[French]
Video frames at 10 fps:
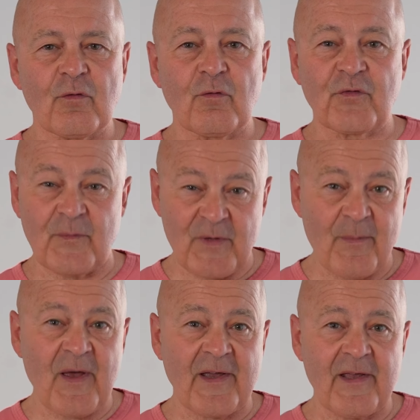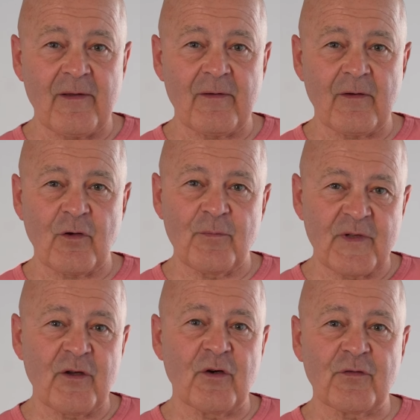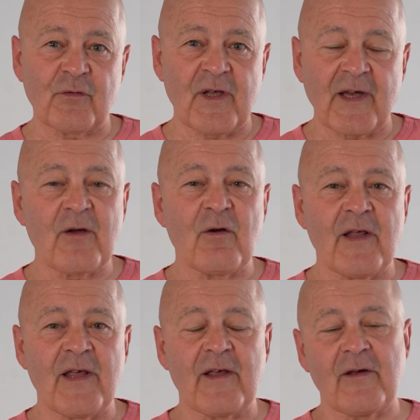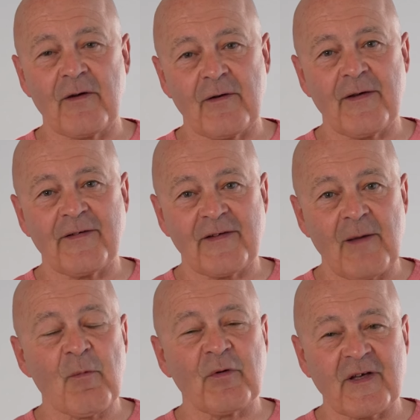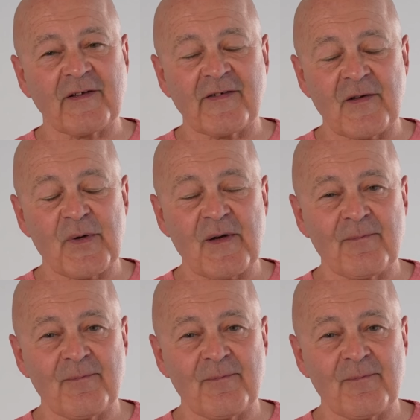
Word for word: On s'est bien marré, comme des gosses, on a rigolé euh, et c'était un moment très très sympa.